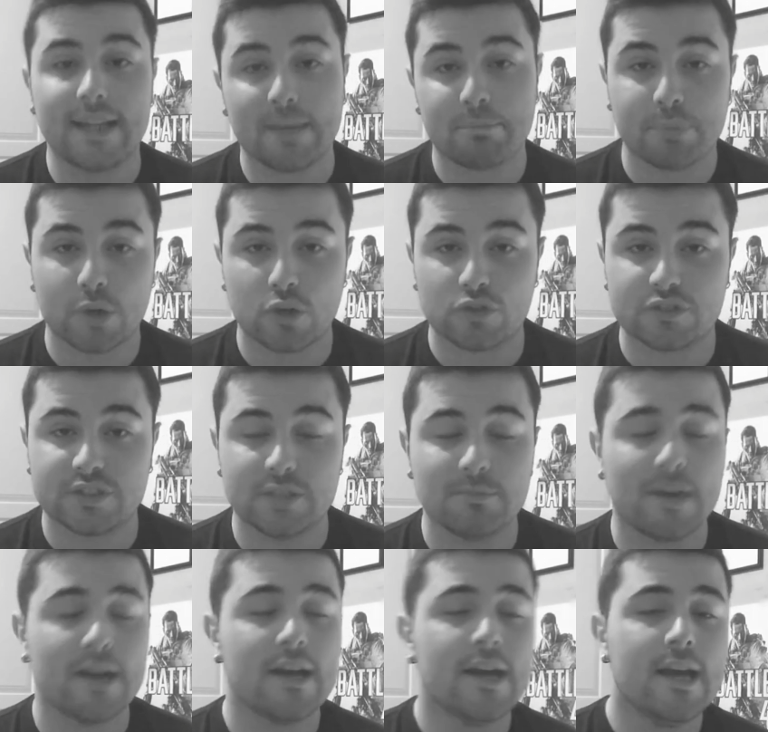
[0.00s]
la
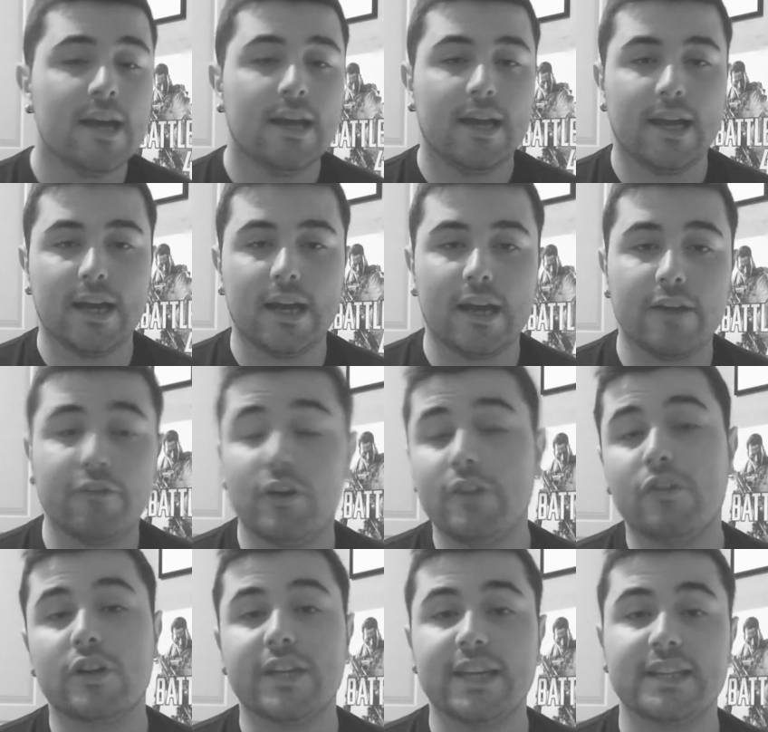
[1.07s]
prossima eh,
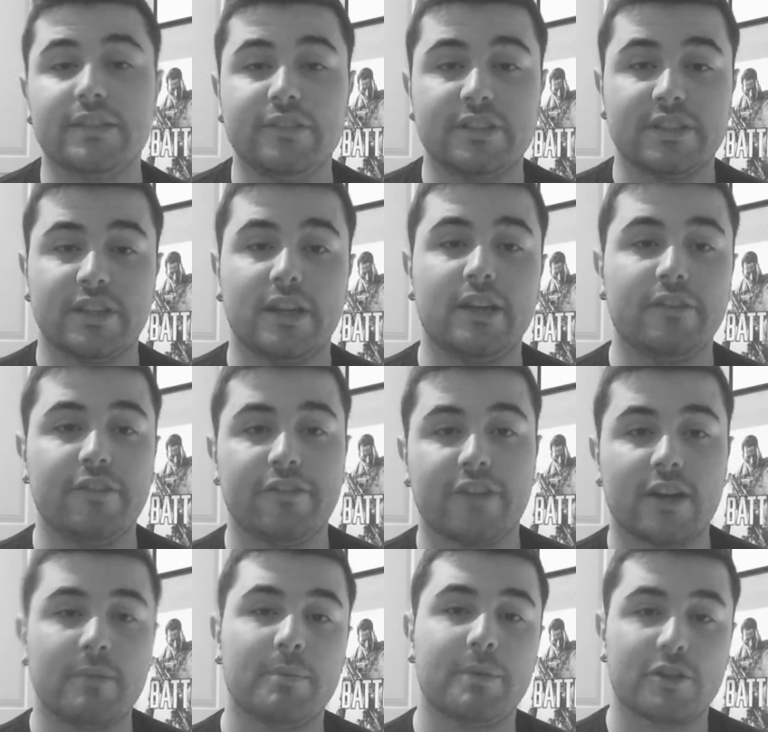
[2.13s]
Volevo chiedervi se vi
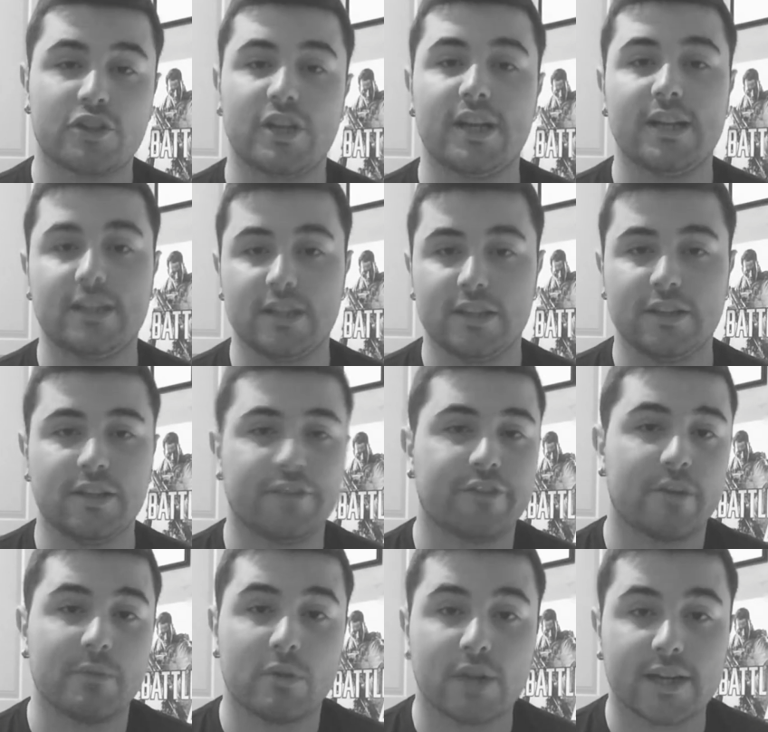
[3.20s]
farebbe piacere eh,
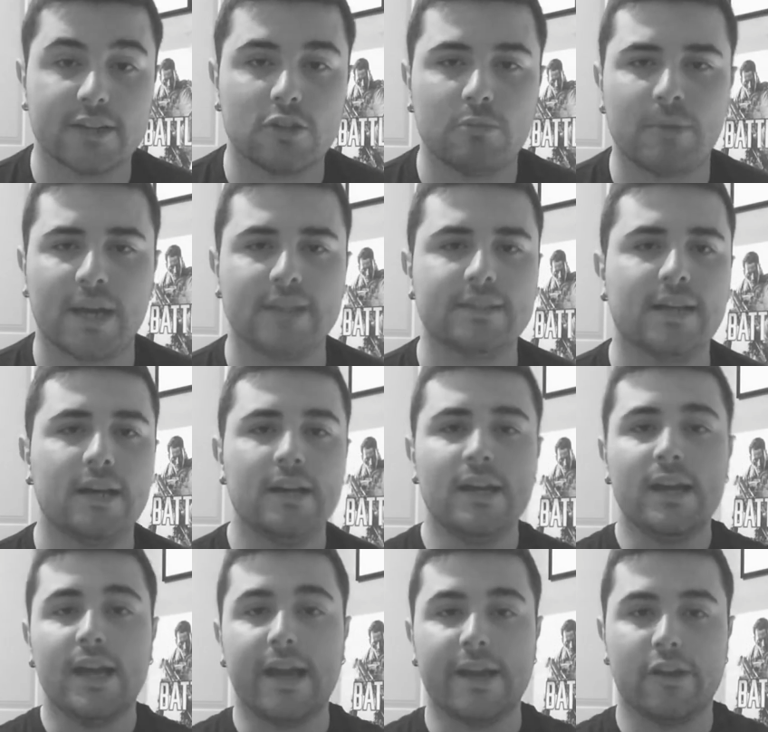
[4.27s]
farmi qualche domanda
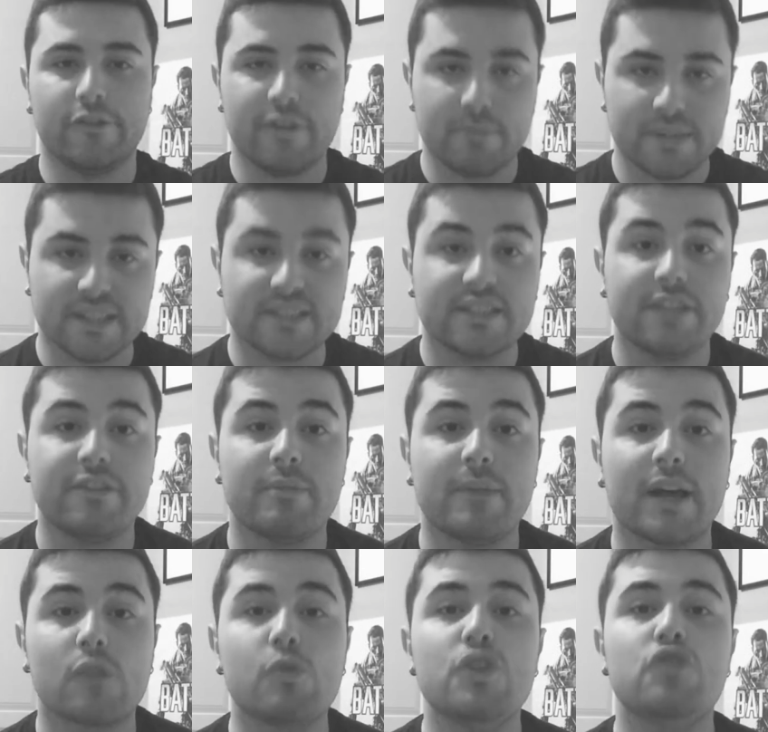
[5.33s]
eh, Ovviamente
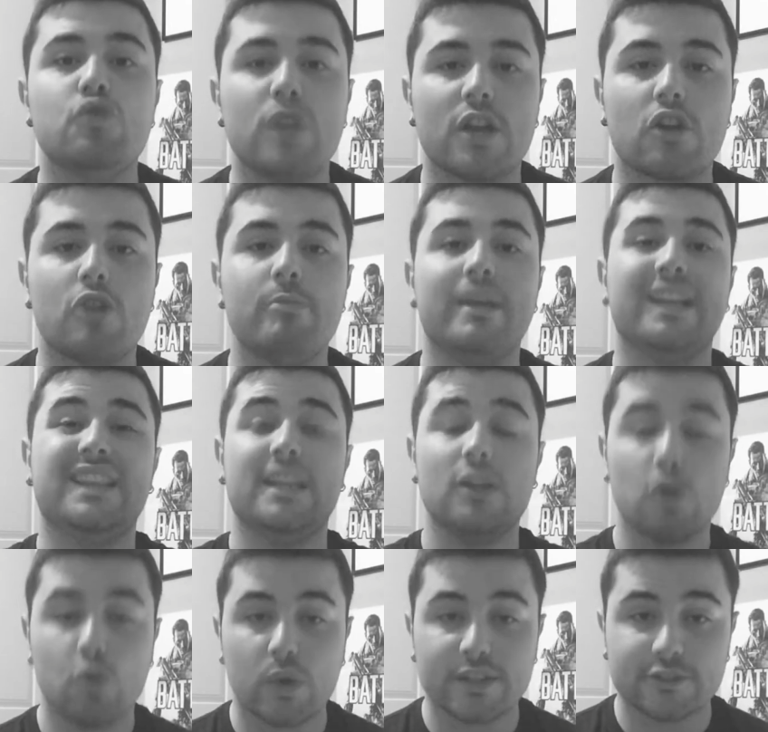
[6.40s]
scrivermela qui giù nei commenti
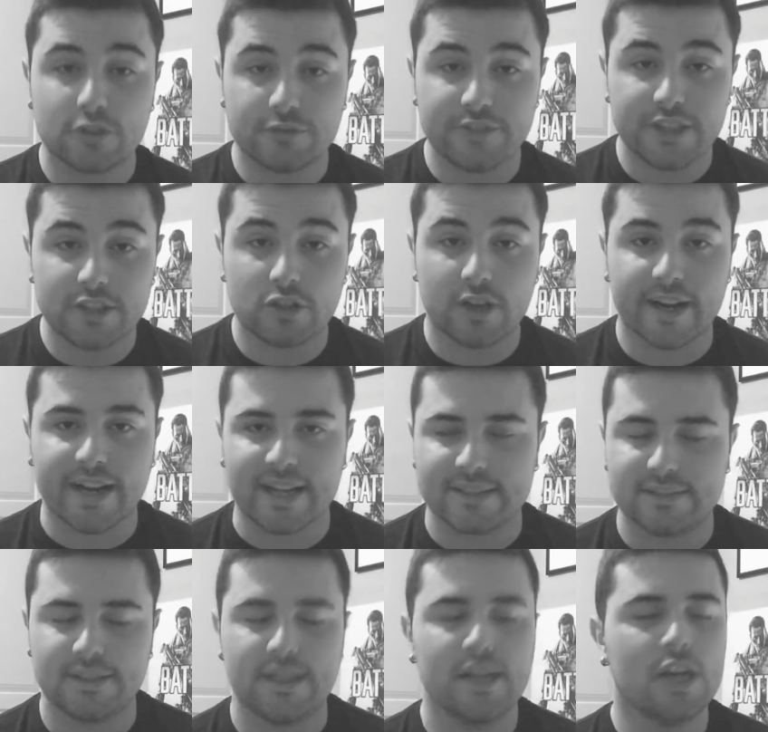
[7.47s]
in questo video
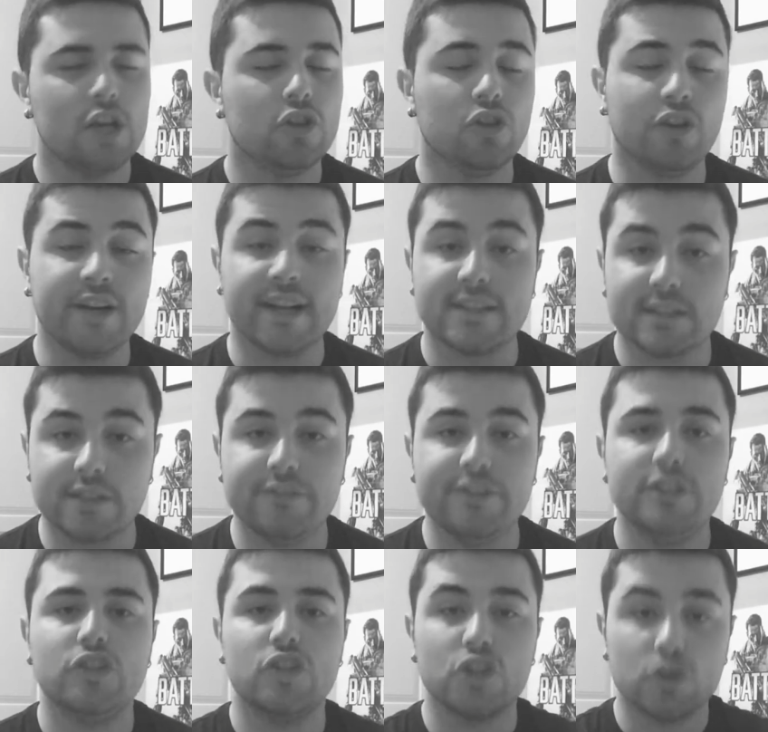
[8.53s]
ragazzi Non in altri
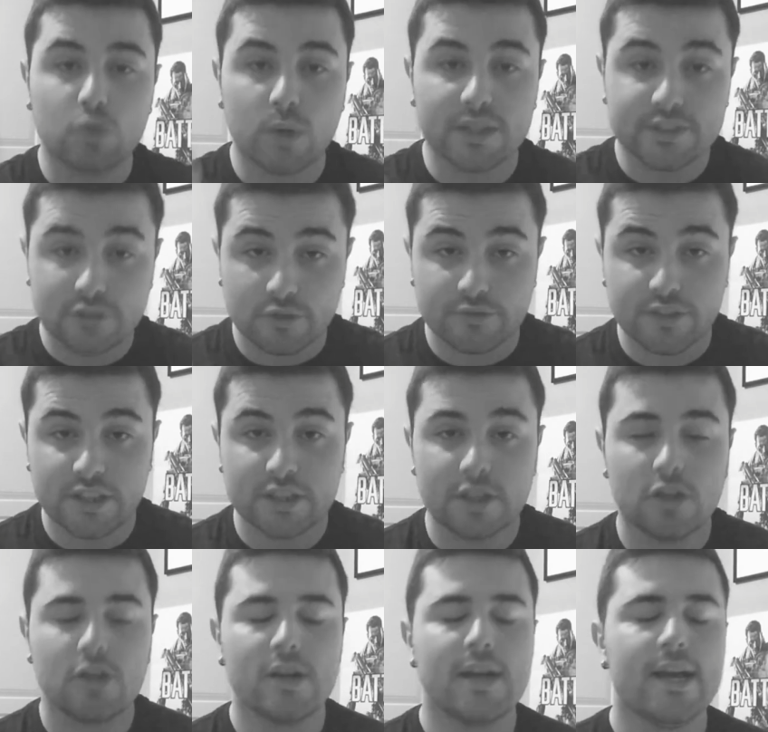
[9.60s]
video, in questo
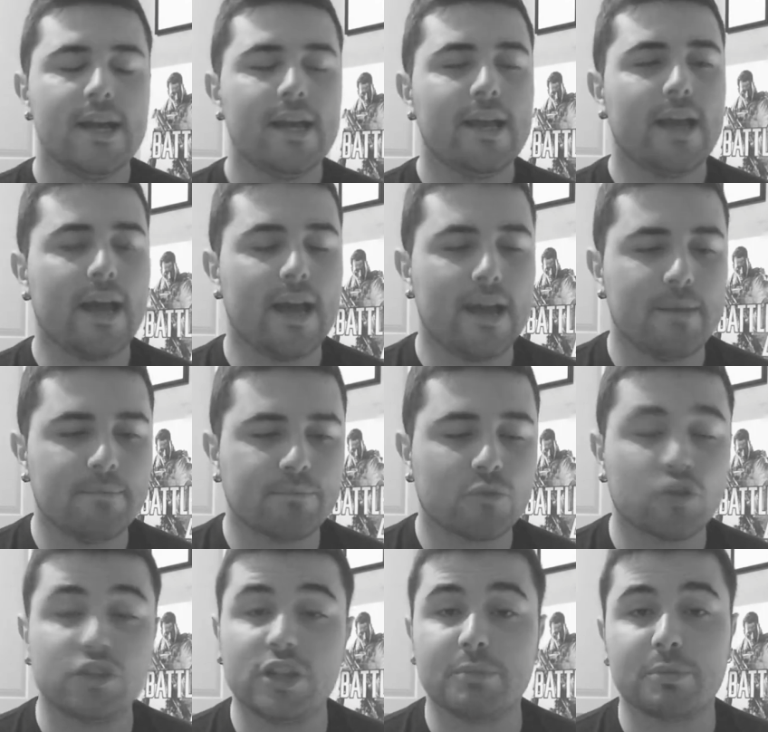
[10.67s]
video ehm,
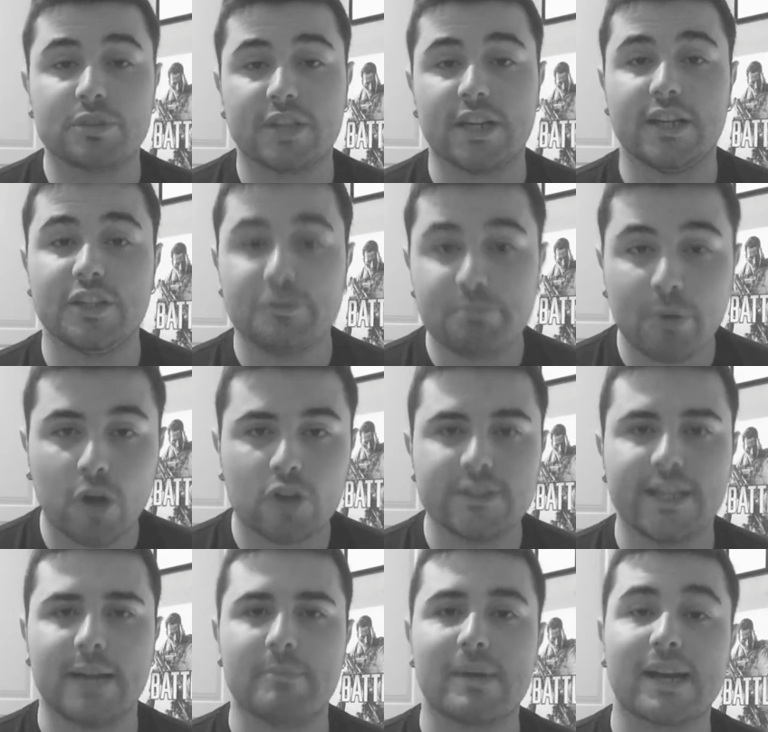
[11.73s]
così potrei
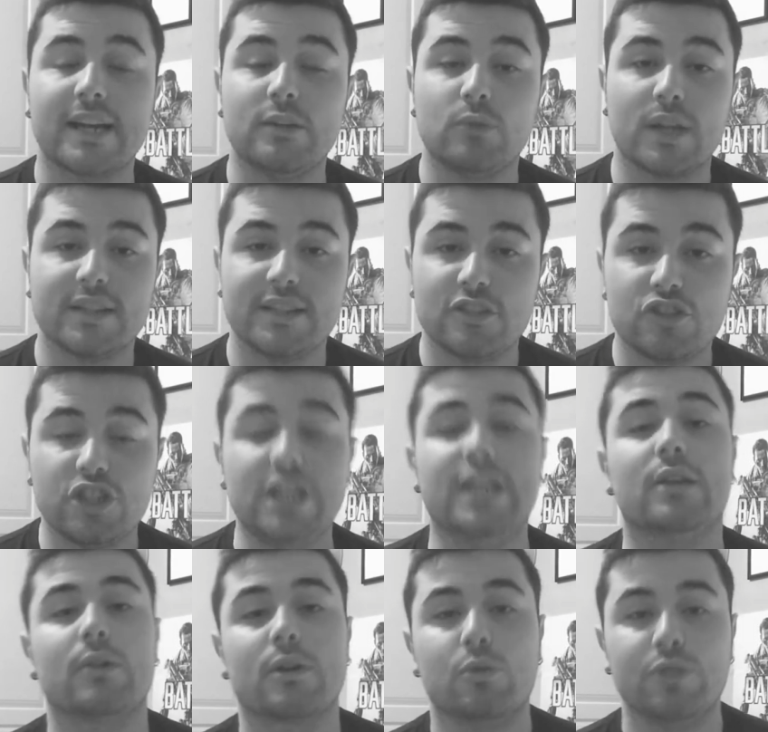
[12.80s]
rispondere magari una
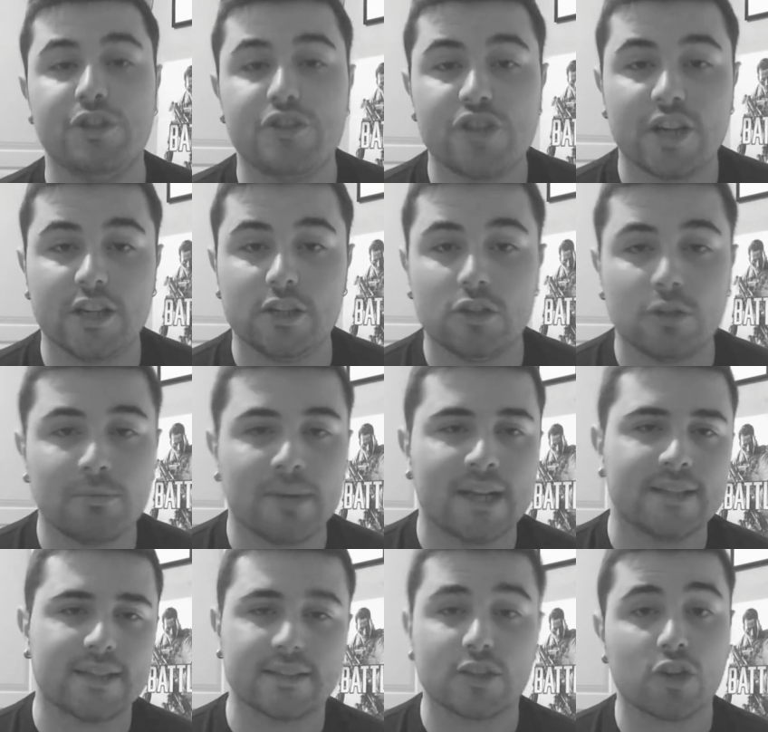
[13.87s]
decina, una quindicina di
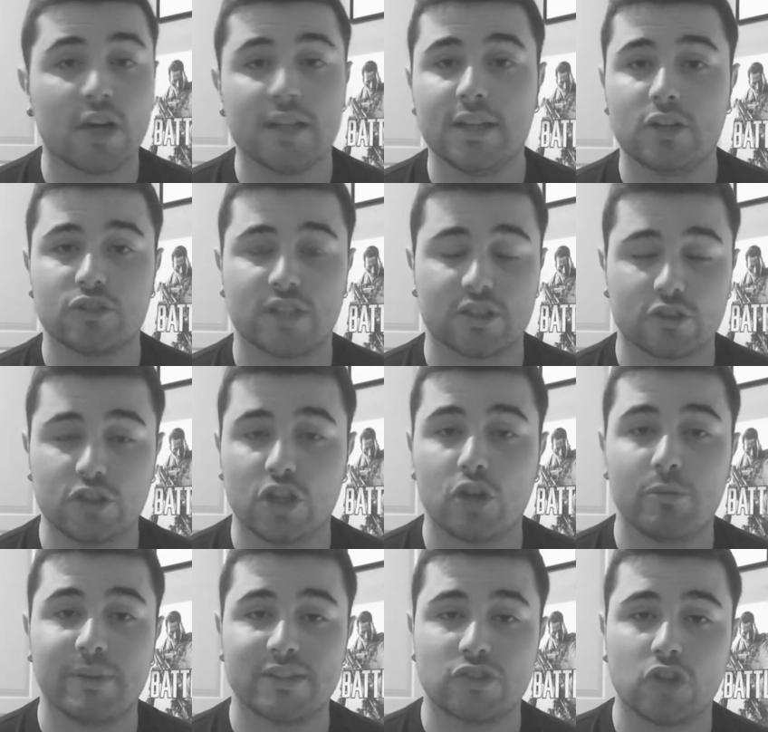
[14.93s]
domande a seconda di, cosa, di
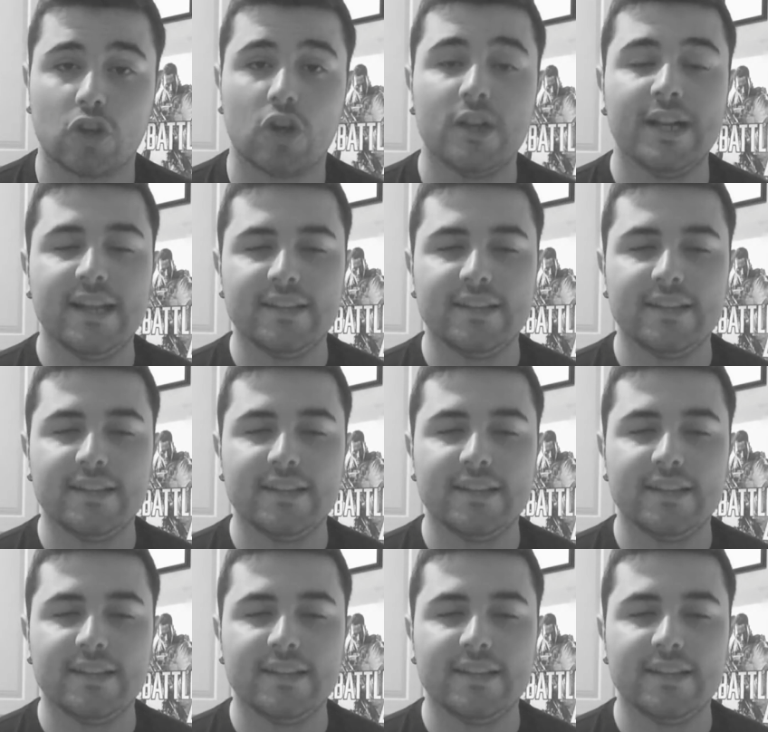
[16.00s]
come sono,